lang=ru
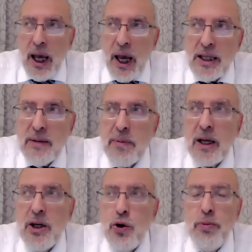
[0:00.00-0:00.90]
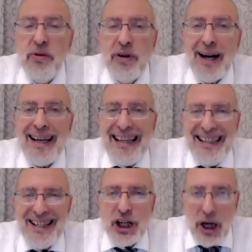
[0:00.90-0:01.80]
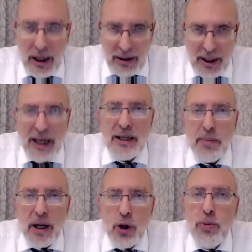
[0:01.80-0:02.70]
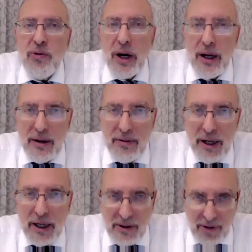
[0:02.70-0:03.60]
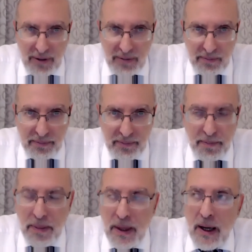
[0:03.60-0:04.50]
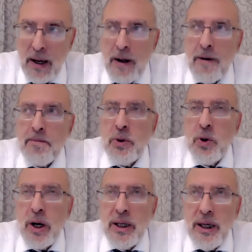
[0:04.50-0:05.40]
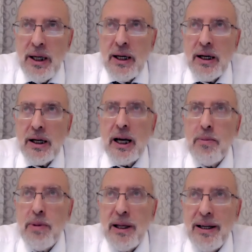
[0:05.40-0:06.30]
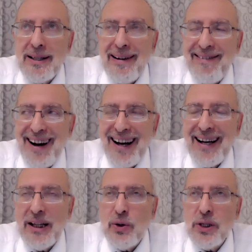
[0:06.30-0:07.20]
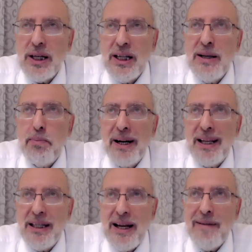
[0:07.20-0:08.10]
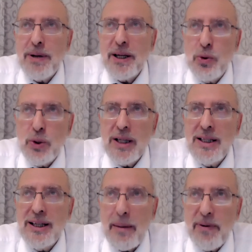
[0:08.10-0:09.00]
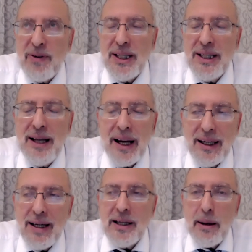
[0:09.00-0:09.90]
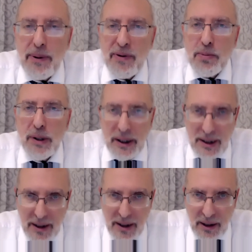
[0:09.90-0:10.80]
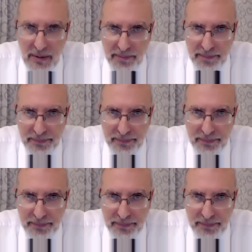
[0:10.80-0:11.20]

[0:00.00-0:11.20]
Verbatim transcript: Этим они убивали идышкайт, этим они убивали еврейство. Но они криминализовали, то есть они запретили, по сути, заповедь сдаки, заповедь милосердия.